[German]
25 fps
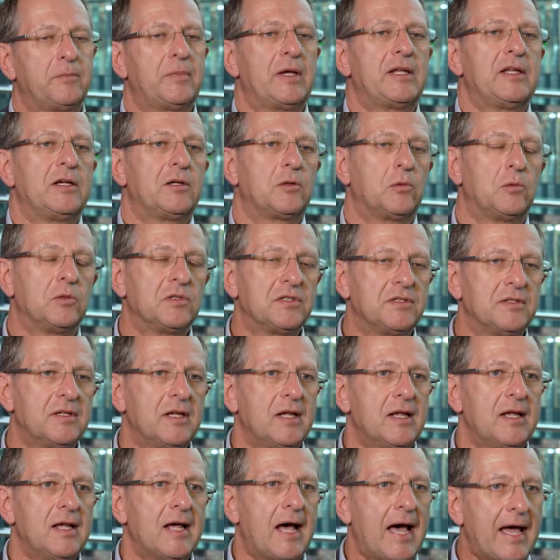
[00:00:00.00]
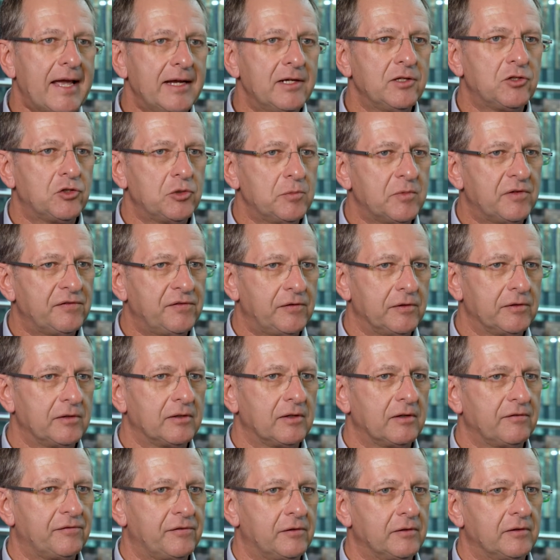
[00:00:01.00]
bei den großen Eigentümern
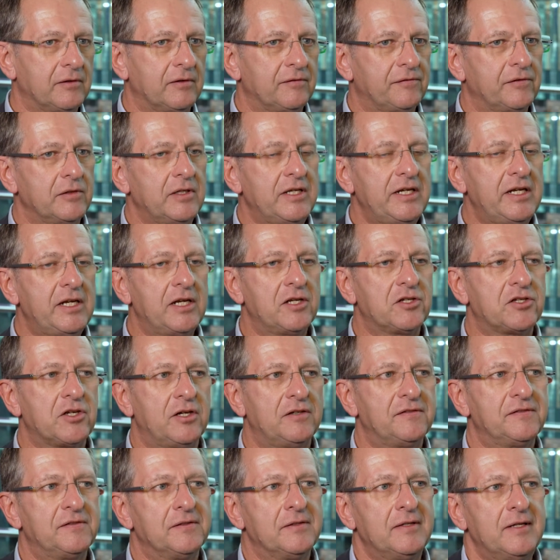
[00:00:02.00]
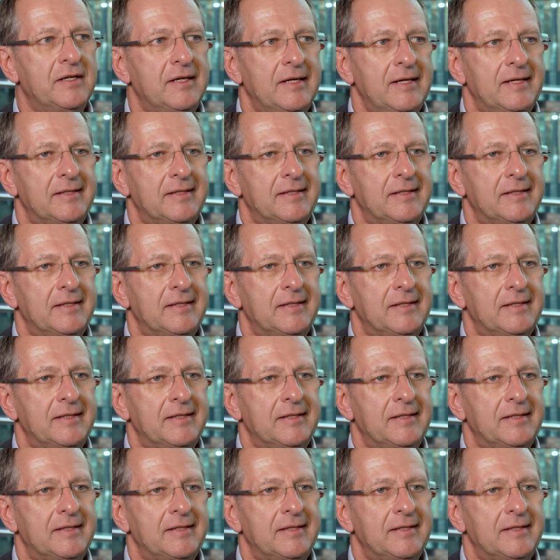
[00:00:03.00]
von, von, von Liegenschaften,